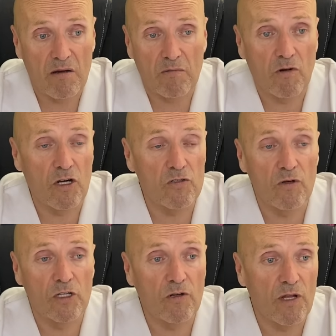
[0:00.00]
cogéis
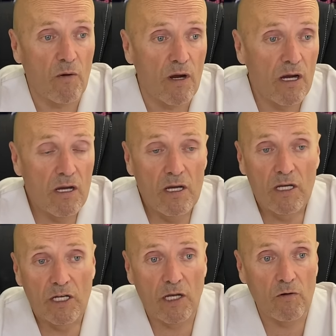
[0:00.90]
un litro de agua
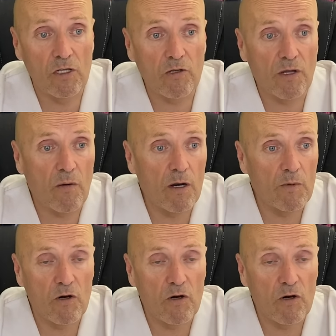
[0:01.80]
y en un litro de agua a lo